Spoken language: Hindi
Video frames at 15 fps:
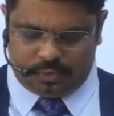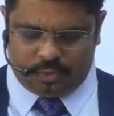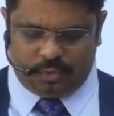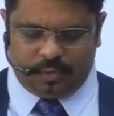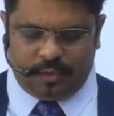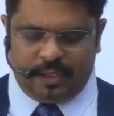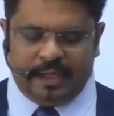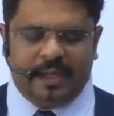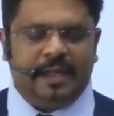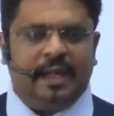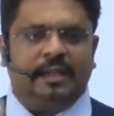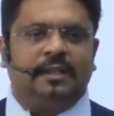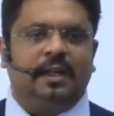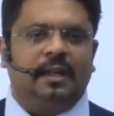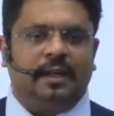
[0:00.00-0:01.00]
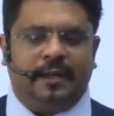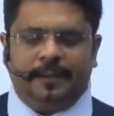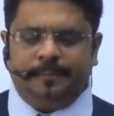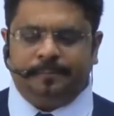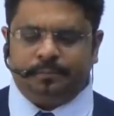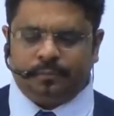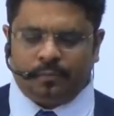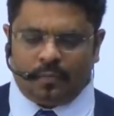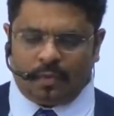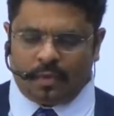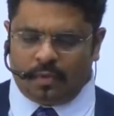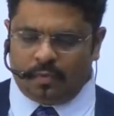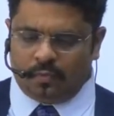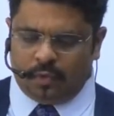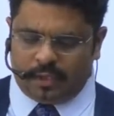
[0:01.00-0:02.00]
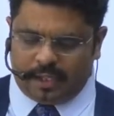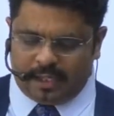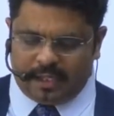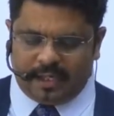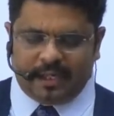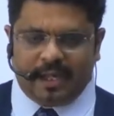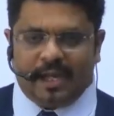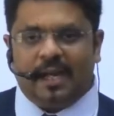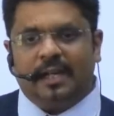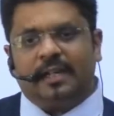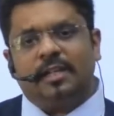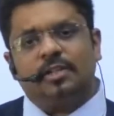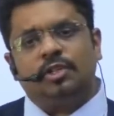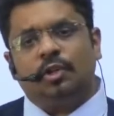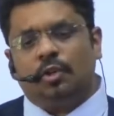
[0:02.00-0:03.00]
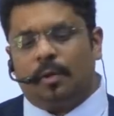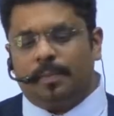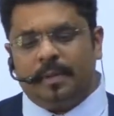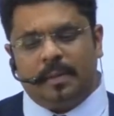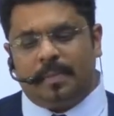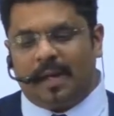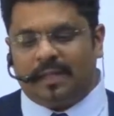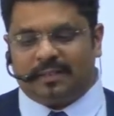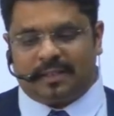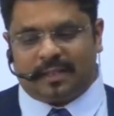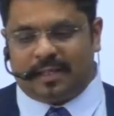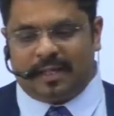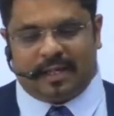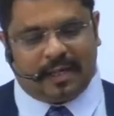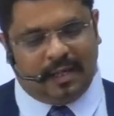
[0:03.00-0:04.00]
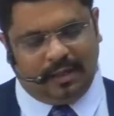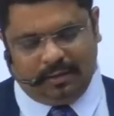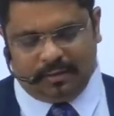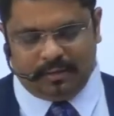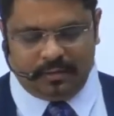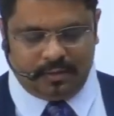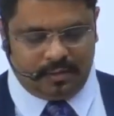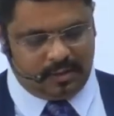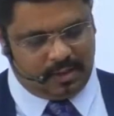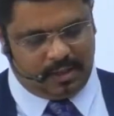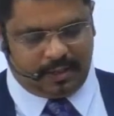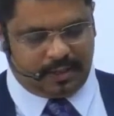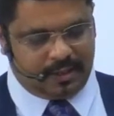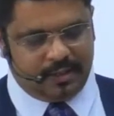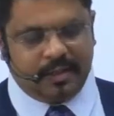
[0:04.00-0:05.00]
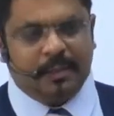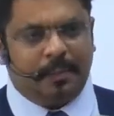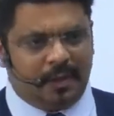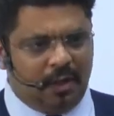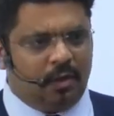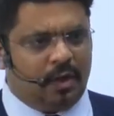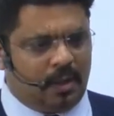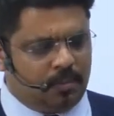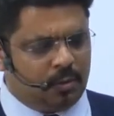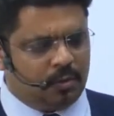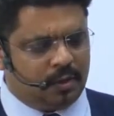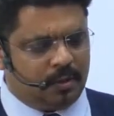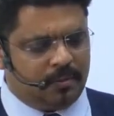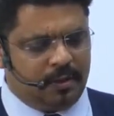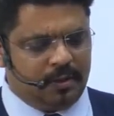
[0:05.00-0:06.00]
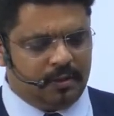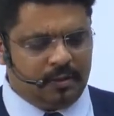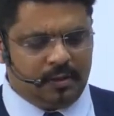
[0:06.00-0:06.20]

जो इंडिया दल है वो कह रहा है कि हर किसी को अपनी बात रखने का हक है ये पढ़ा होगा आप लोगों ने भी